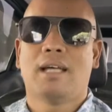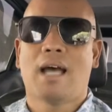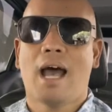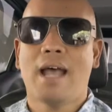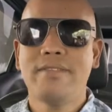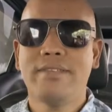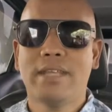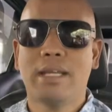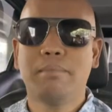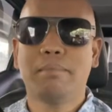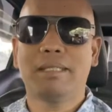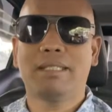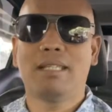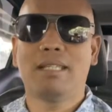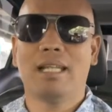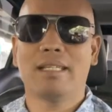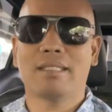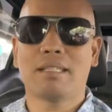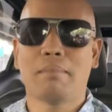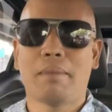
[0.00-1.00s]
andyan ba
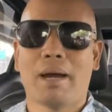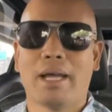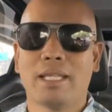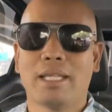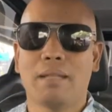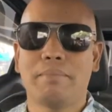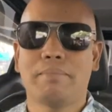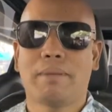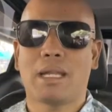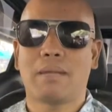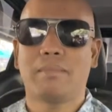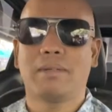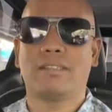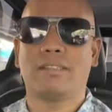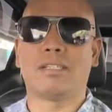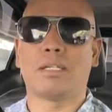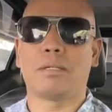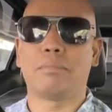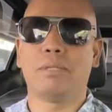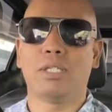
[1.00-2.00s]
sila sa bayan para
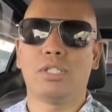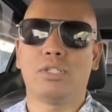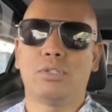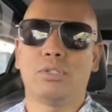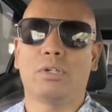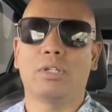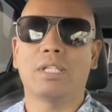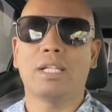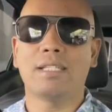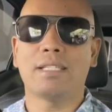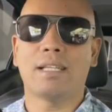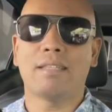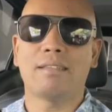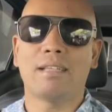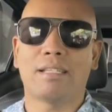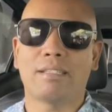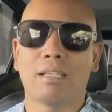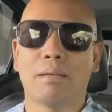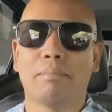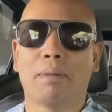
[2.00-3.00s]
magserbisyo or nandyan
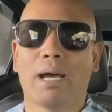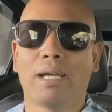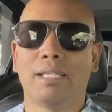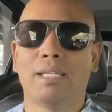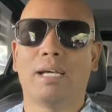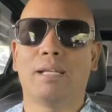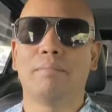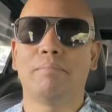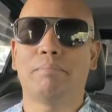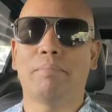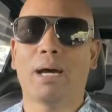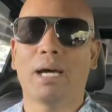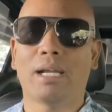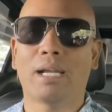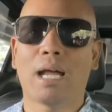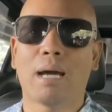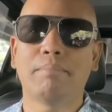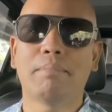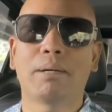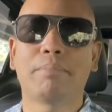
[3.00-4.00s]
sila sa bayan
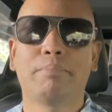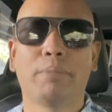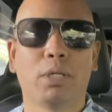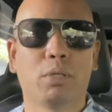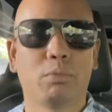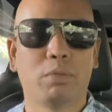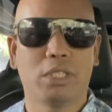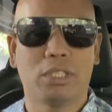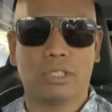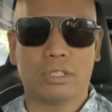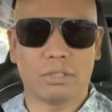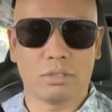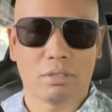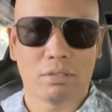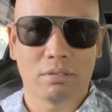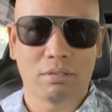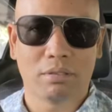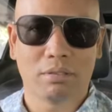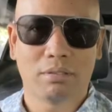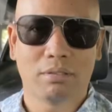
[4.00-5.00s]
para magpirwisyo.
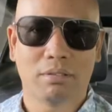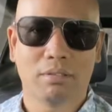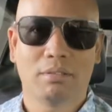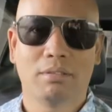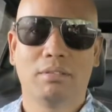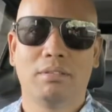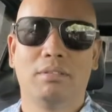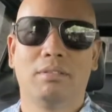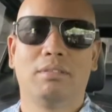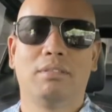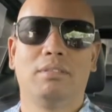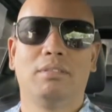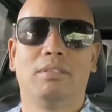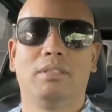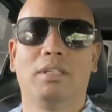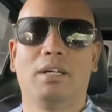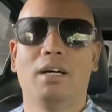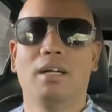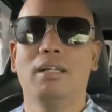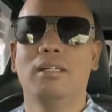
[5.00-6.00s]

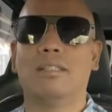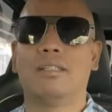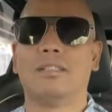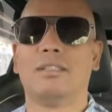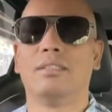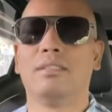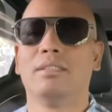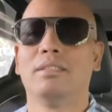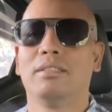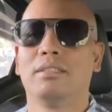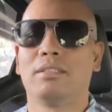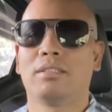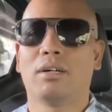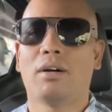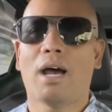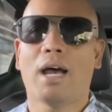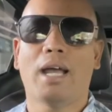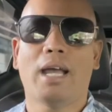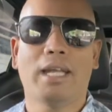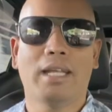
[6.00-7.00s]
No? So
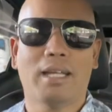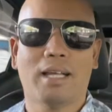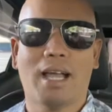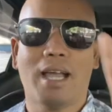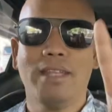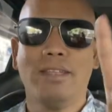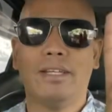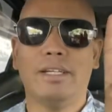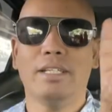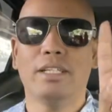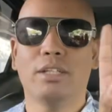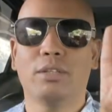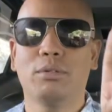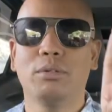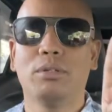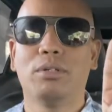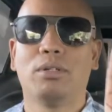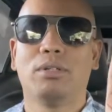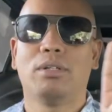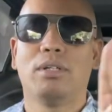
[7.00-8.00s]
I, either the
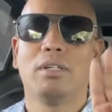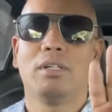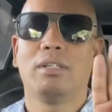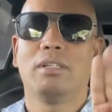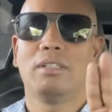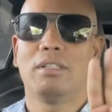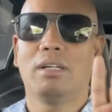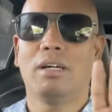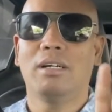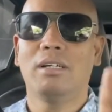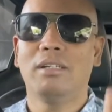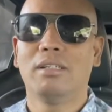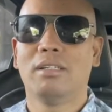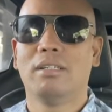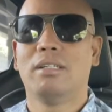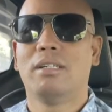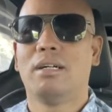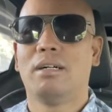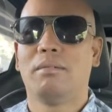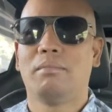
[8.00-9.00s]
two, no?
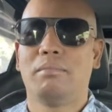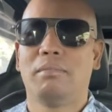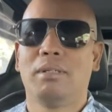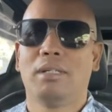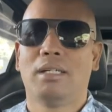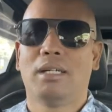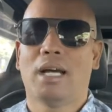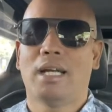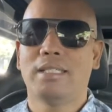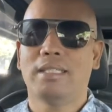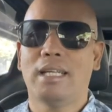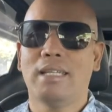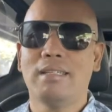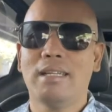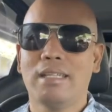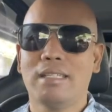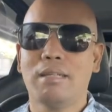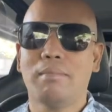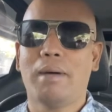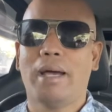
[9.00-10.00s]
Nandyan
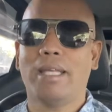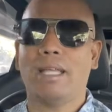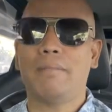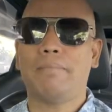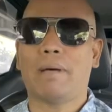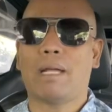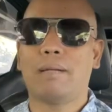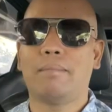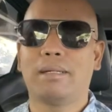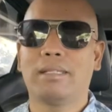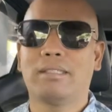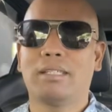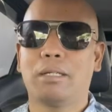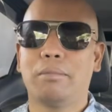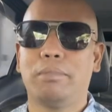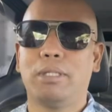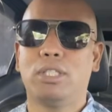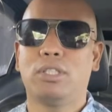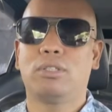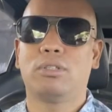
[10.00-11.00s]
sila sa bayan para
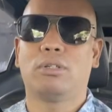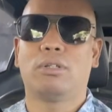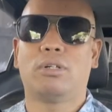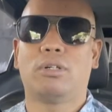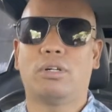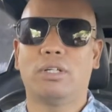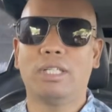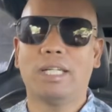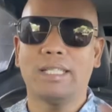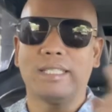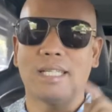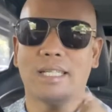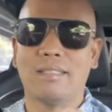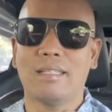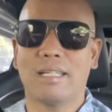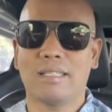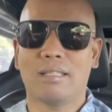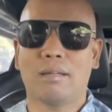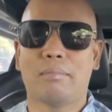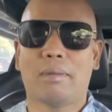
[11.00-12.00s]
magserbisyo or nandyan
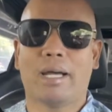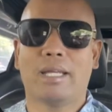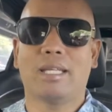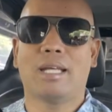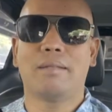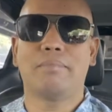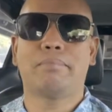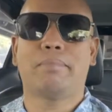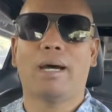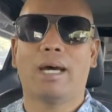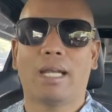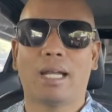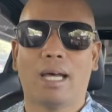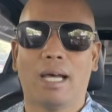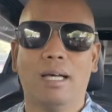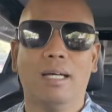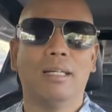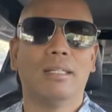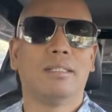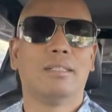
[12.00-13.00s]
sila sa bayan
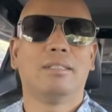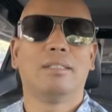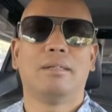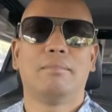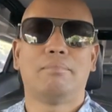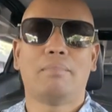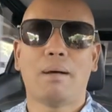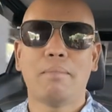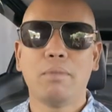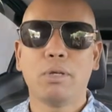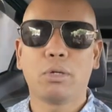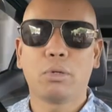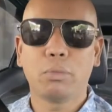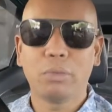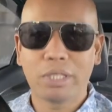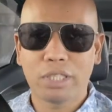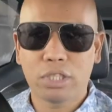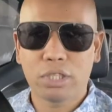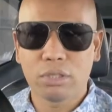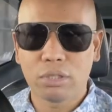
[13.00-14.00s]
para
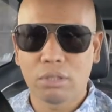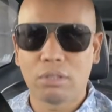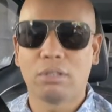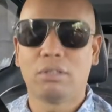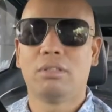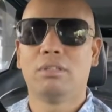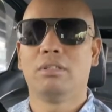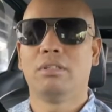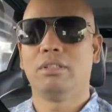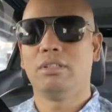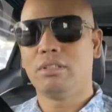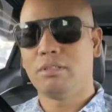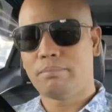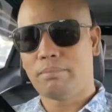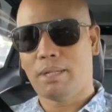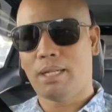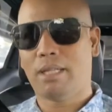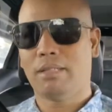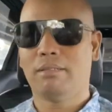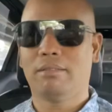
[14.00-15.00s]
mamirwisyo. Yun
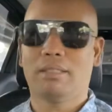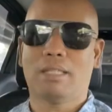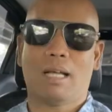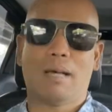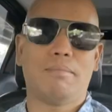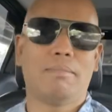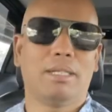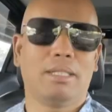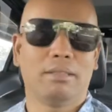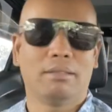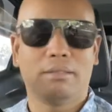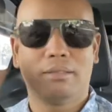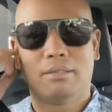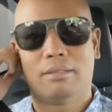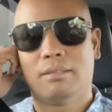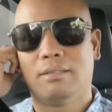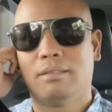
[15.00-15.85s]
pala yung tama doon.